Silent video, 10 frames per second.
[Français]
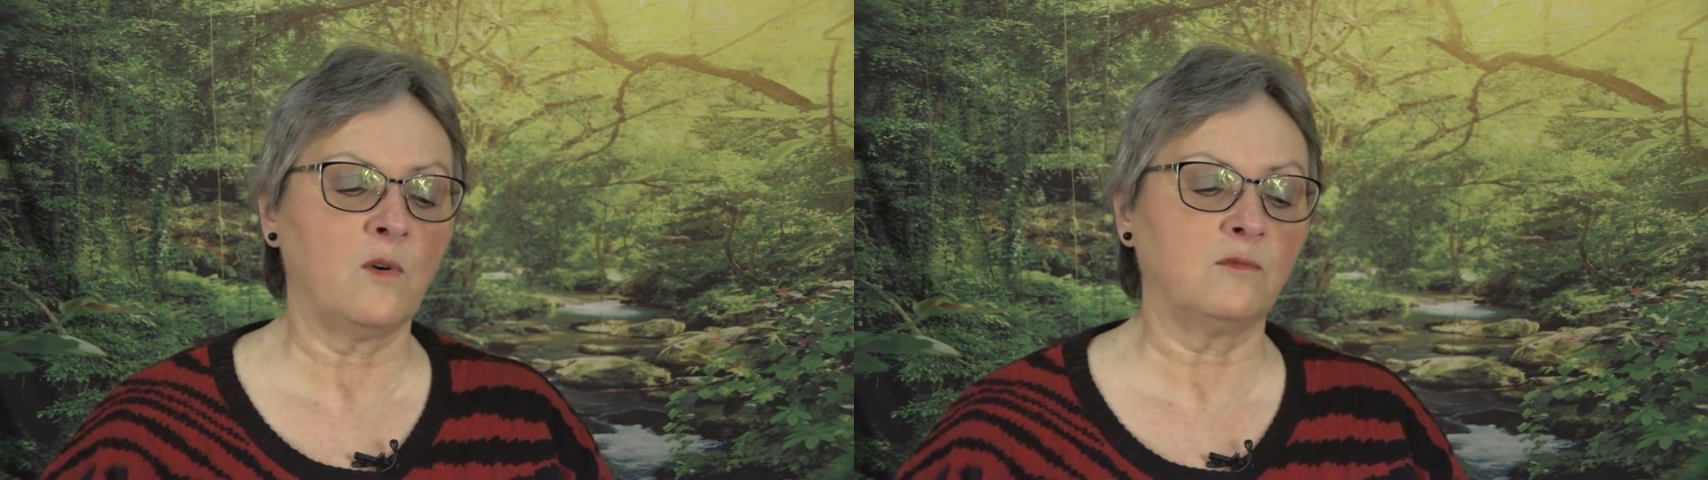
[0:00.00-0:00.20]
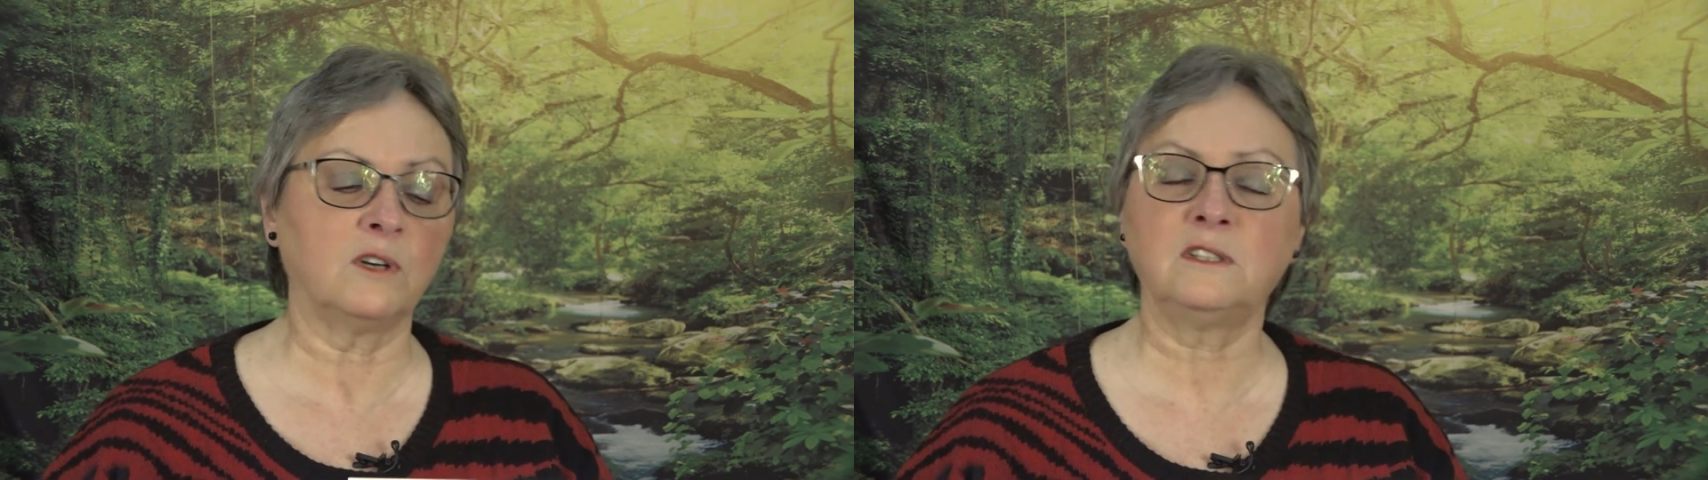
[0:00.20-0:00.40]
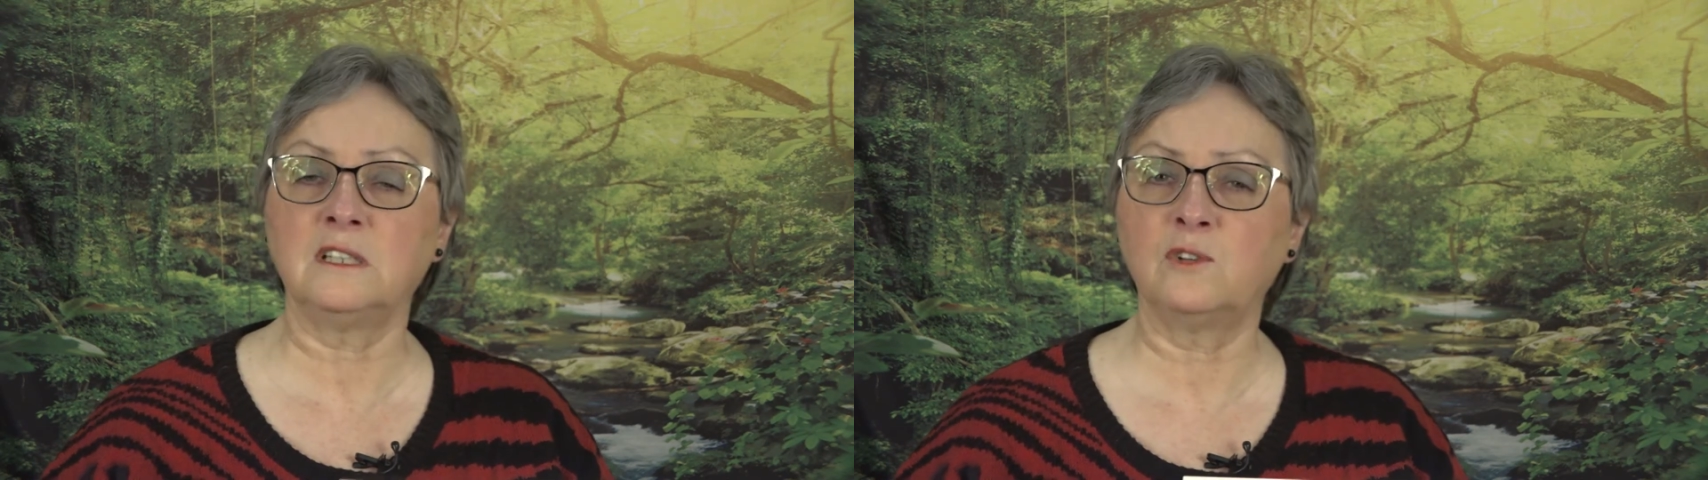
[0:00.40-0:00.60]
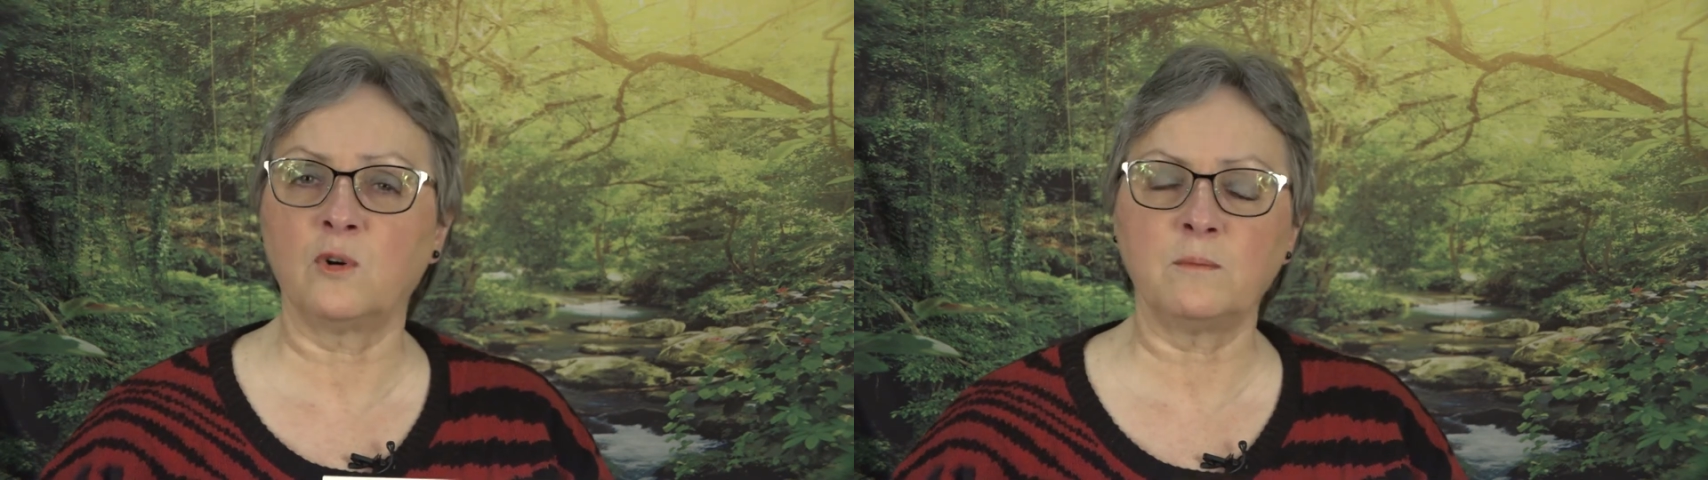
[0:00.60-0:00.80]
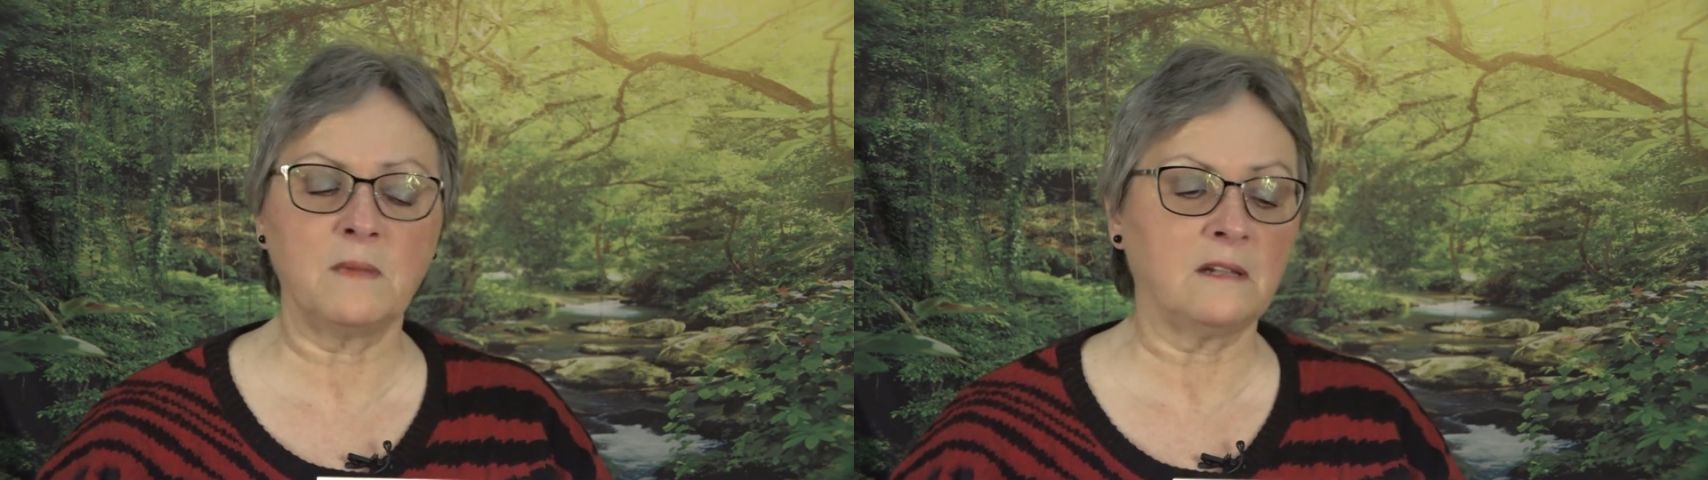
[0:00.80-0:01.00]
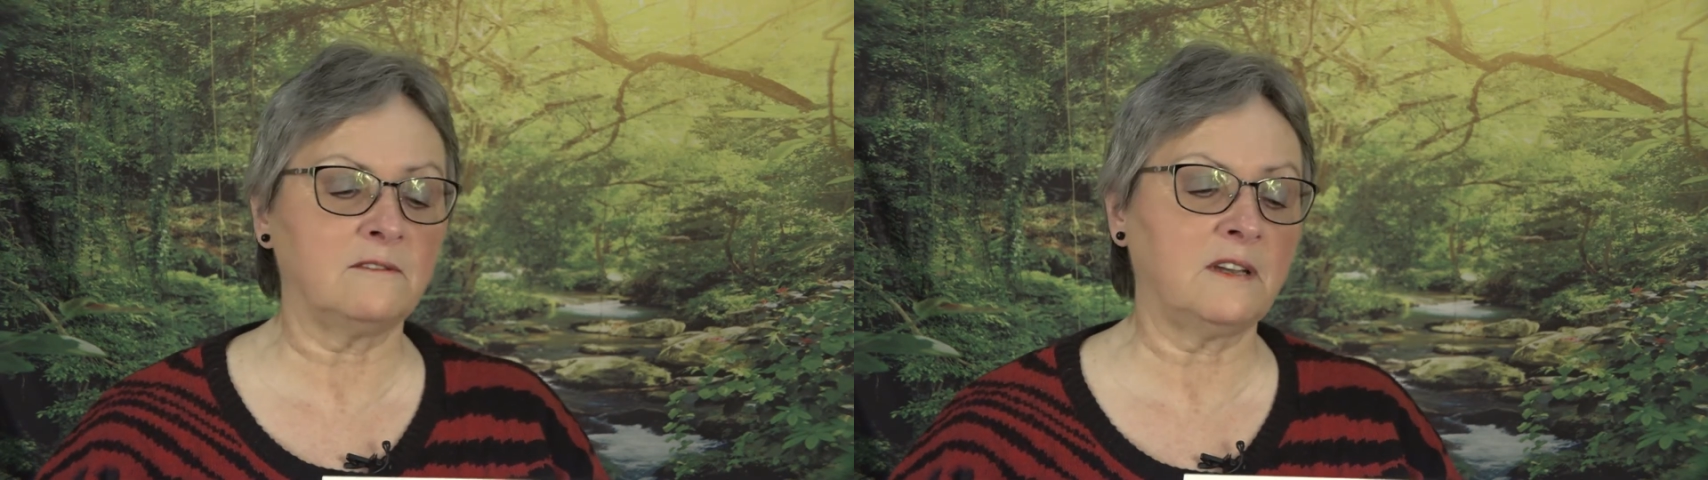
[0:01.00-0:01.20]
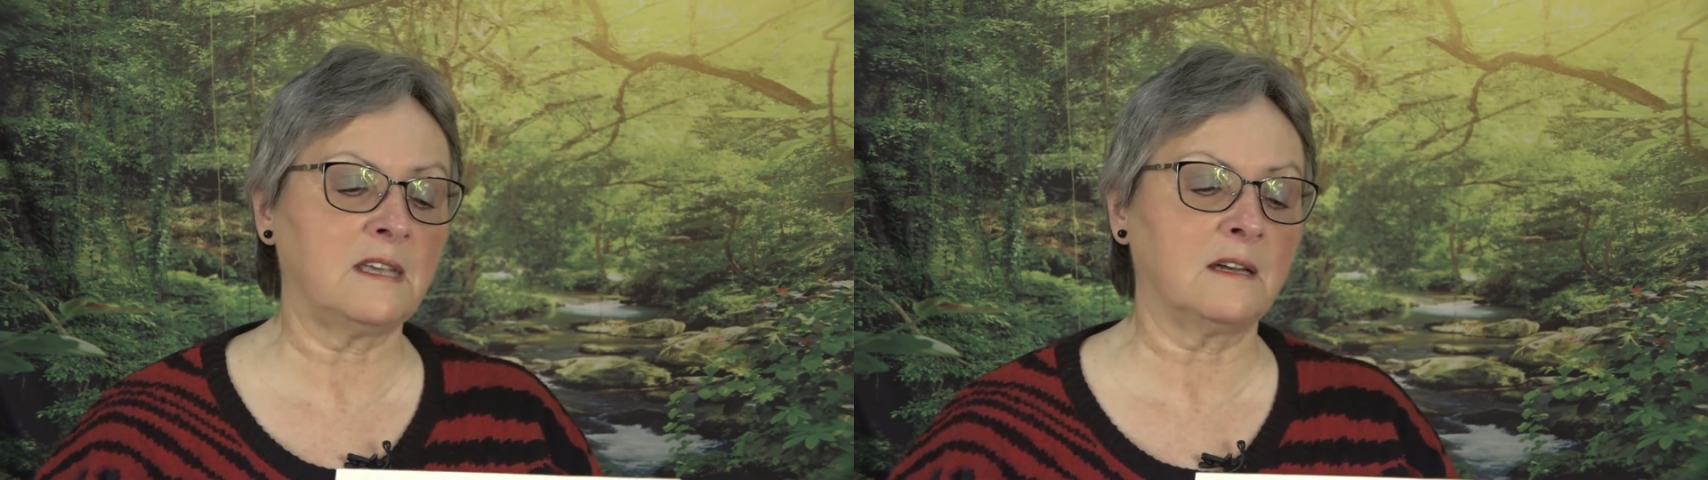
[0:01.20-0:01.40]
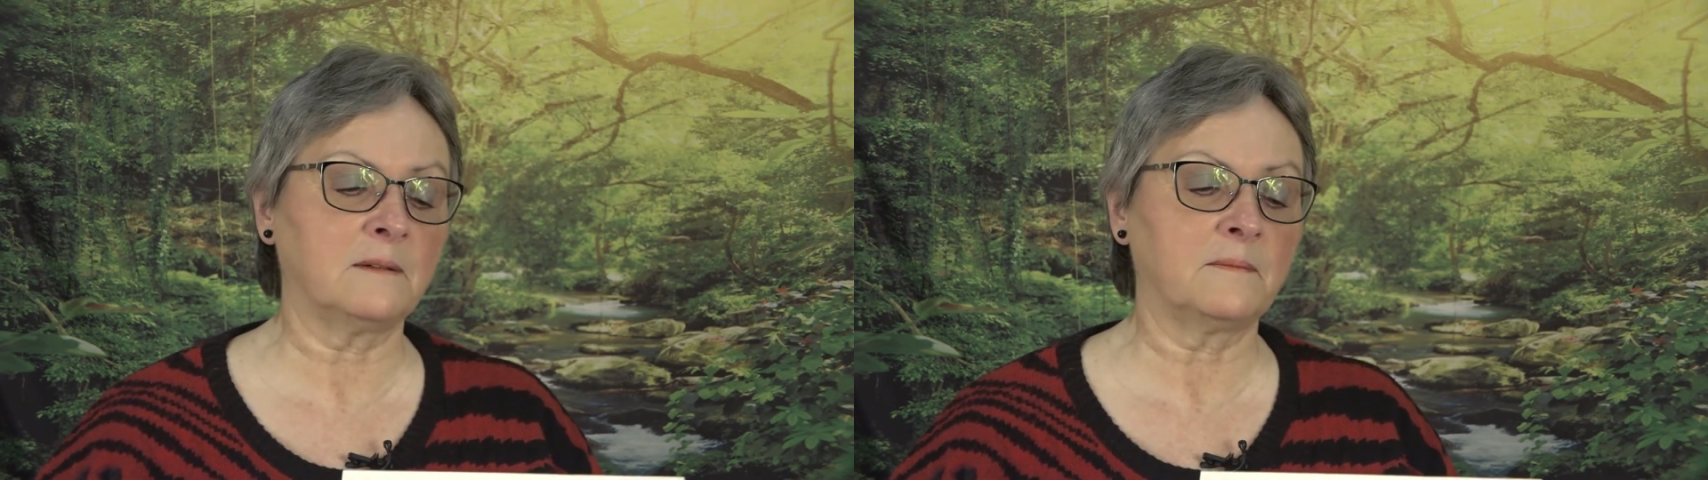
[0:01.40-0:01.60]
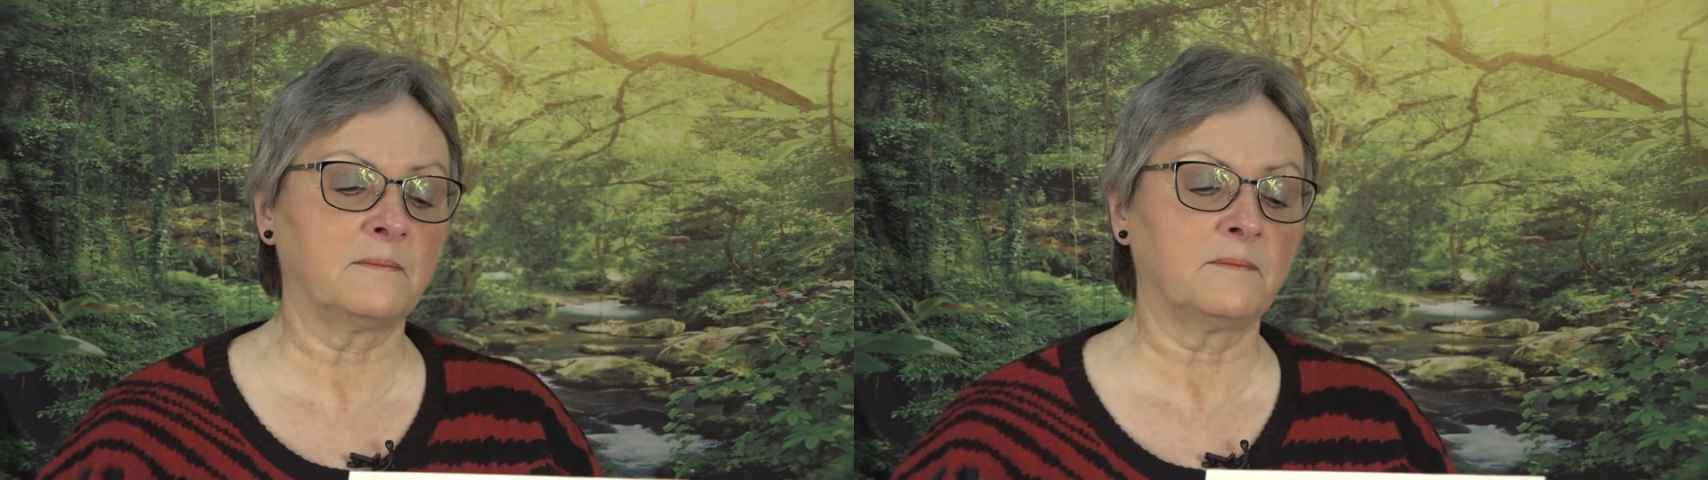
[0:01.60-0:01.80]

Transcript: On voit des groupes malveillants,